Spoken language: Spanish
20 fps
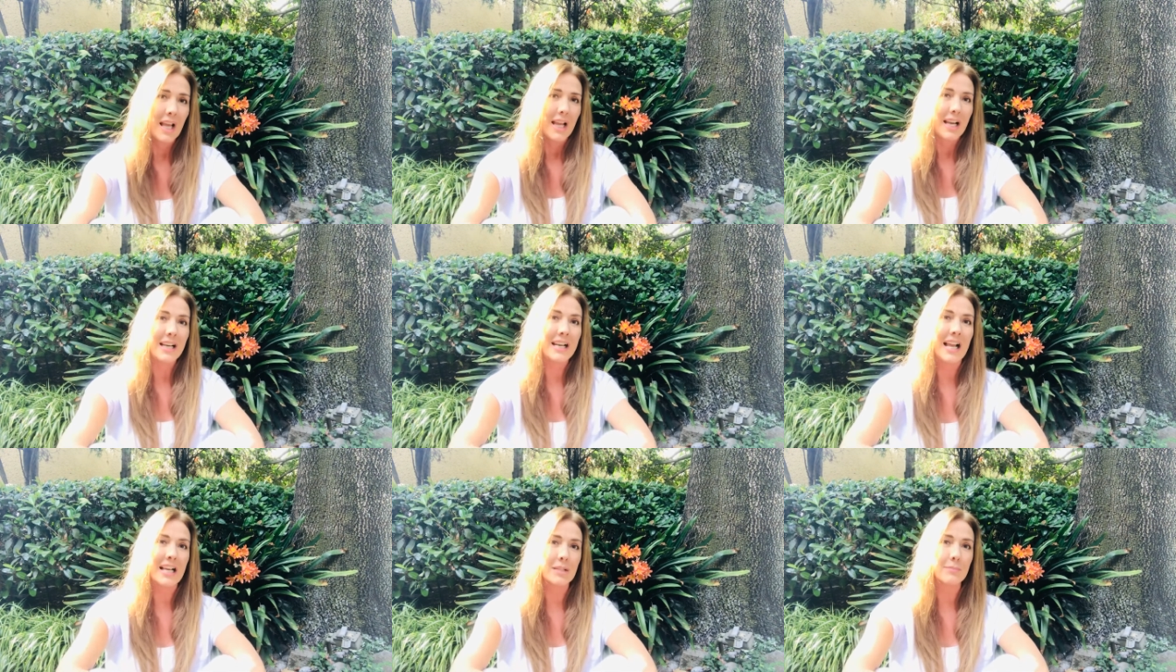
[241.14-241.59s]

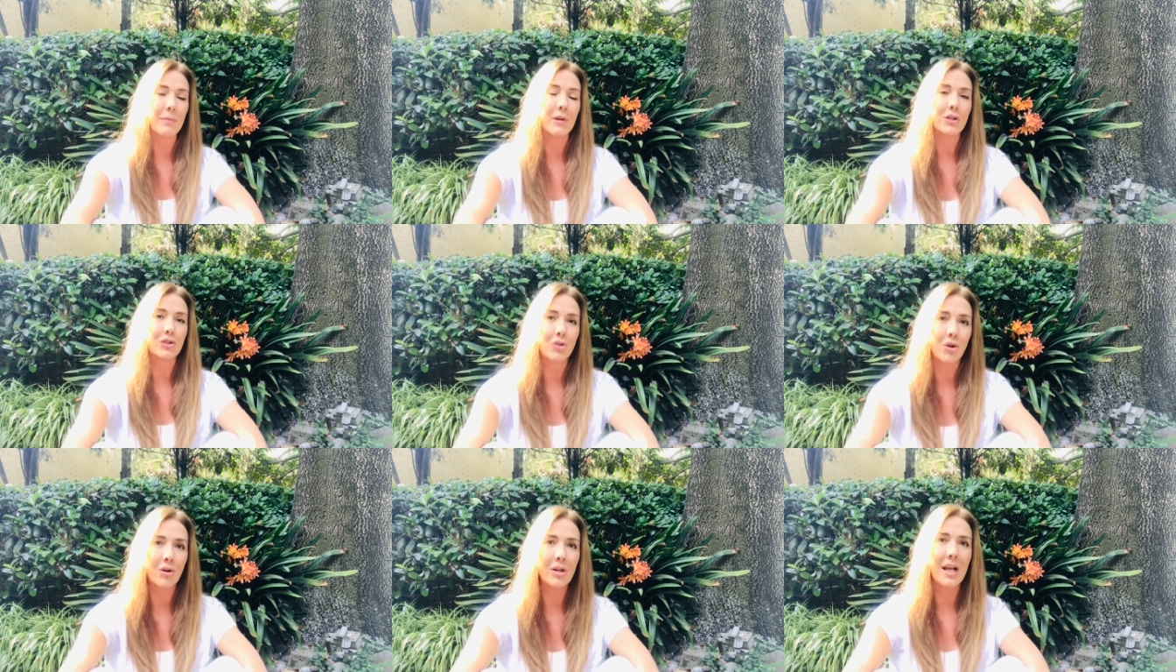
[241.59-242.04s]
Las
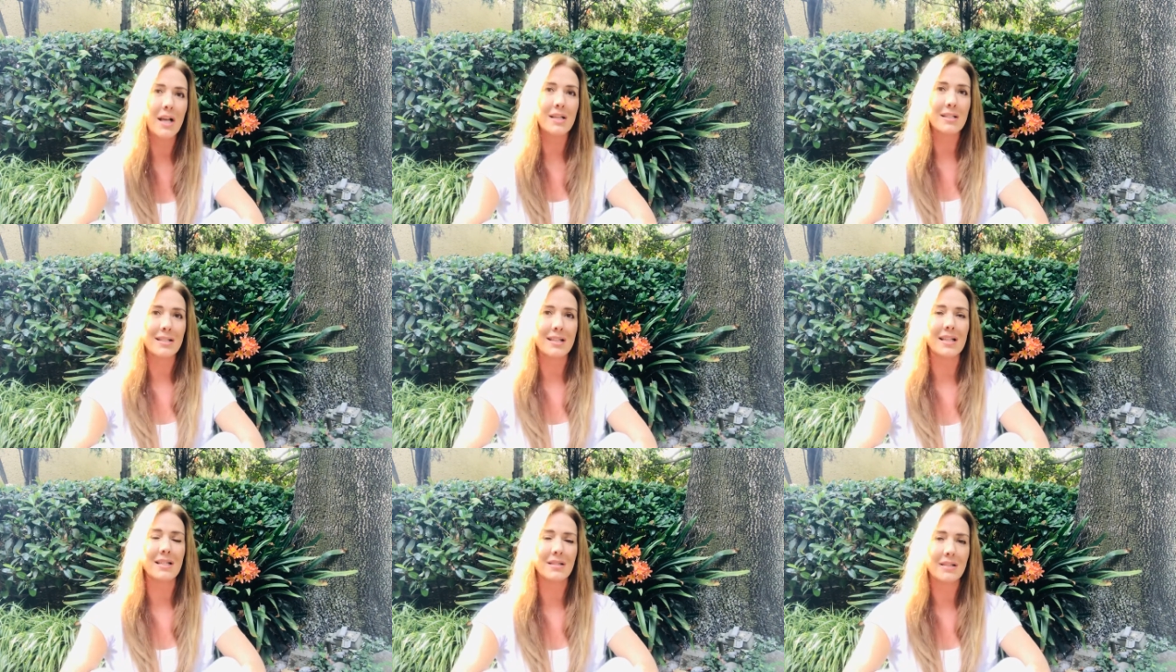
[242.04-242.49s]
personas
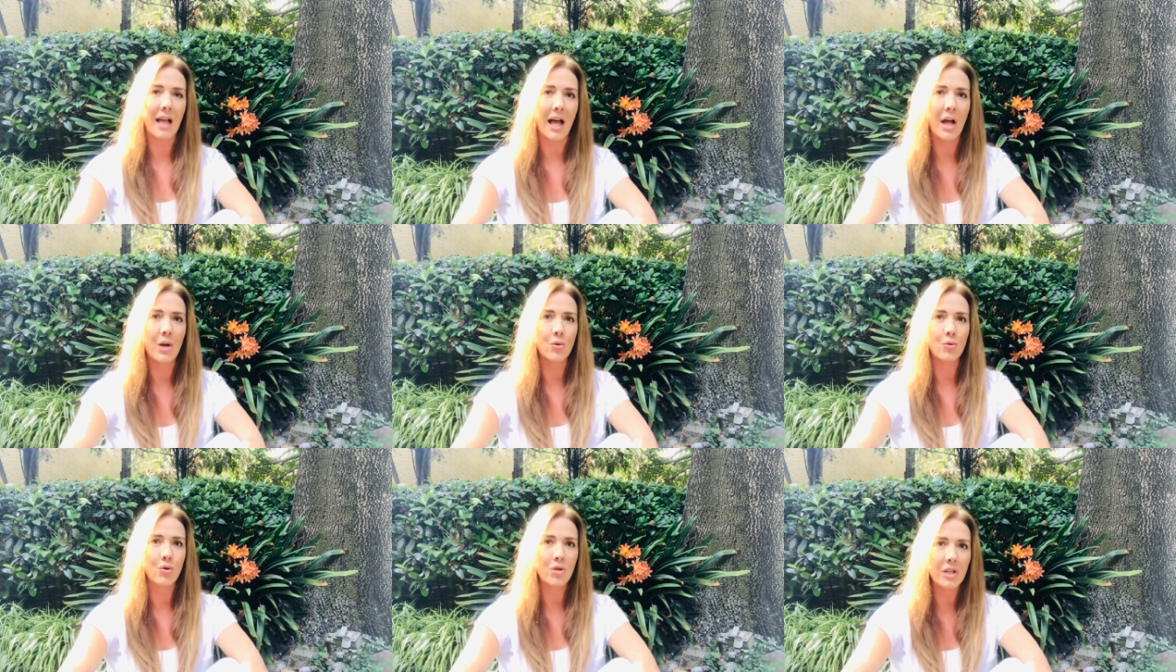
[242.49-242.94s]
se
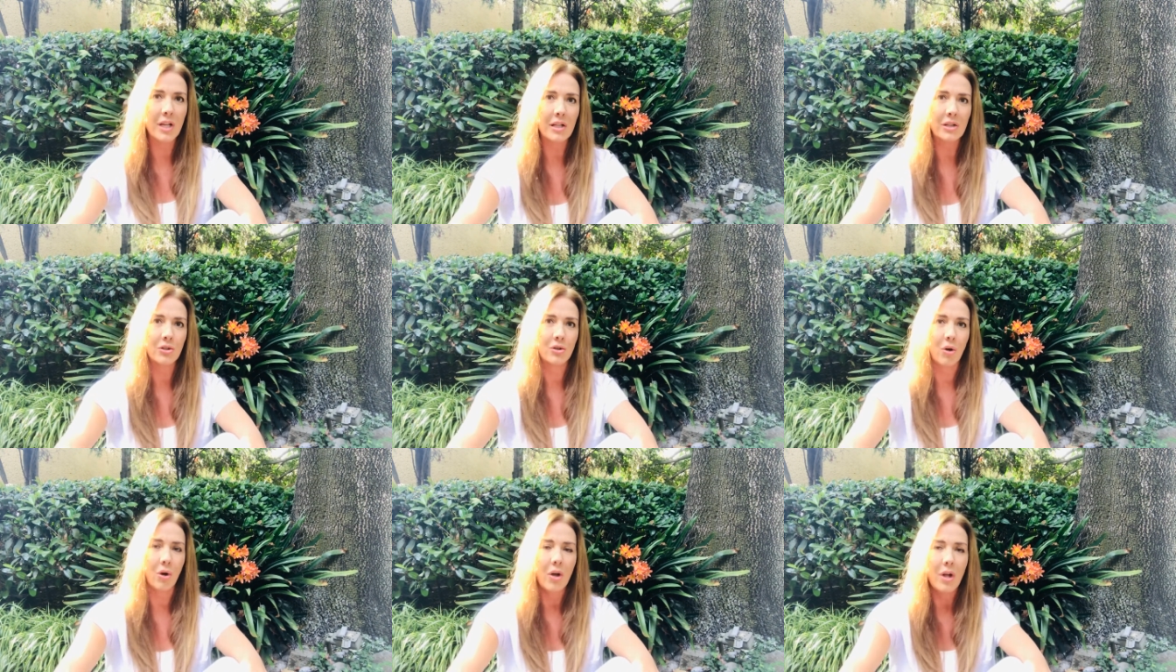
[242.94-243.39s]
están
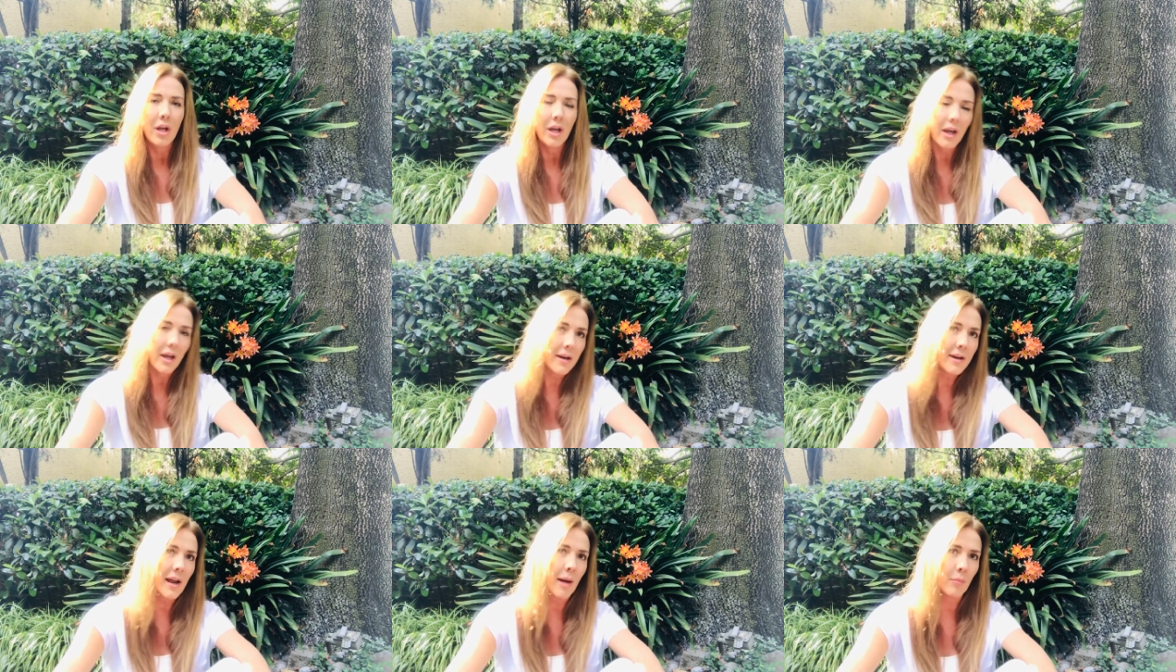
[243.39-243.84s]
uniendo
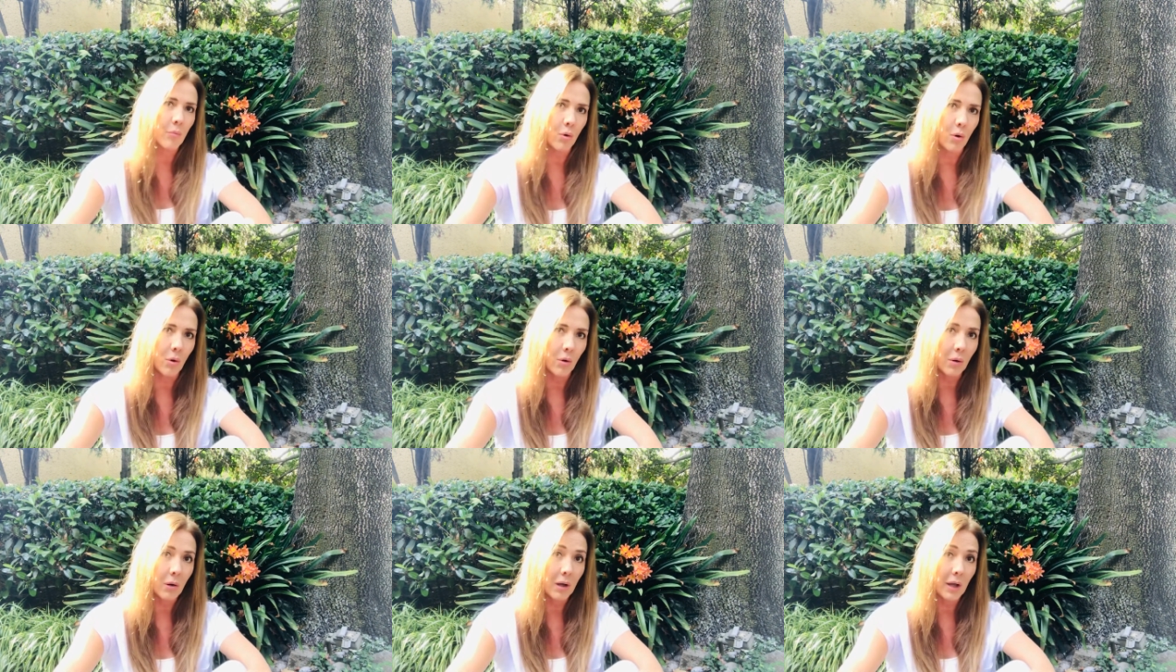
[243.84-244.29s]
en
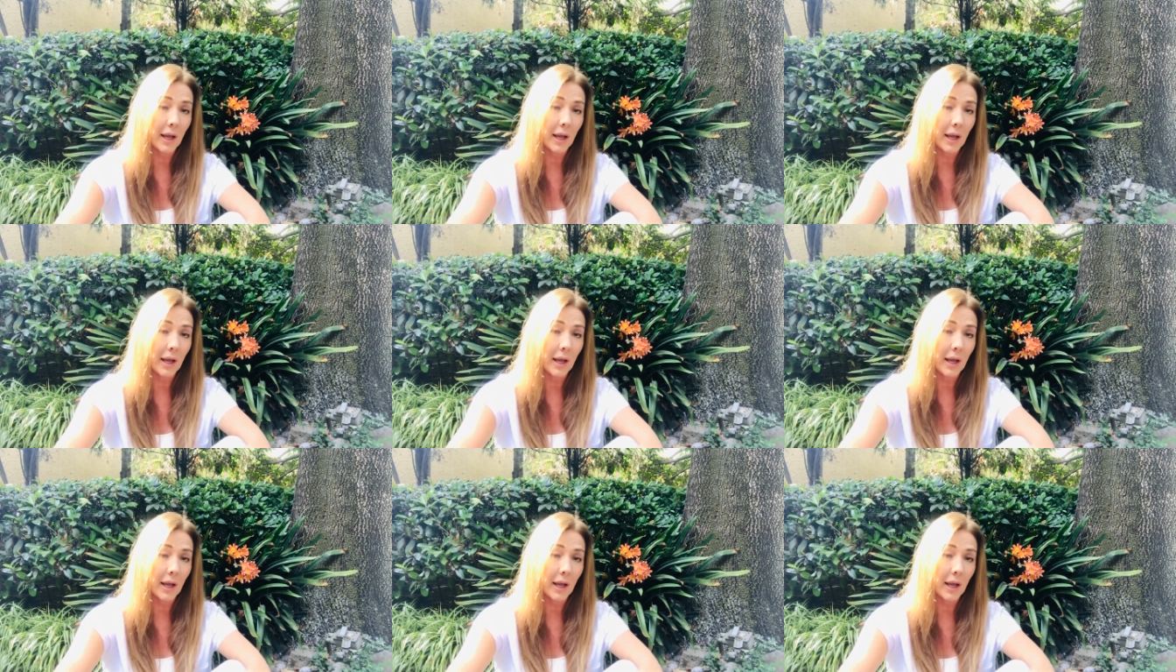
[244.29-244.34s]
amor,